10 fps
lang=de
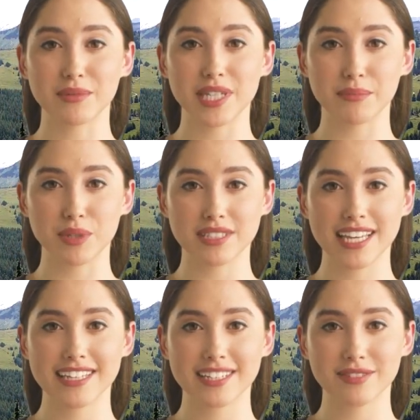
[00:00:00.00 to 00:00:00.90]

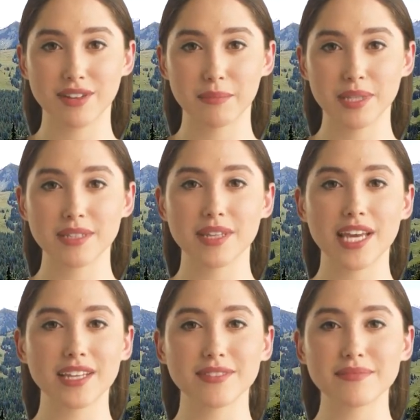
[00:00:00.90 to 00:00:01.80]
hundertprozentig vermieden
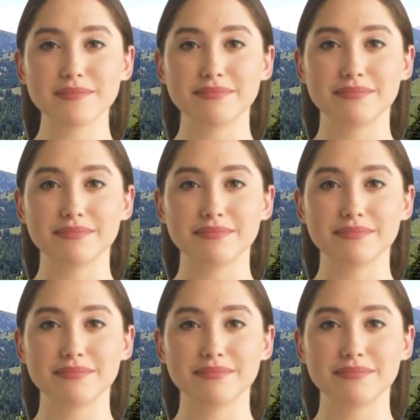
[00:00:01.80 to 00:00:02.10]
werden.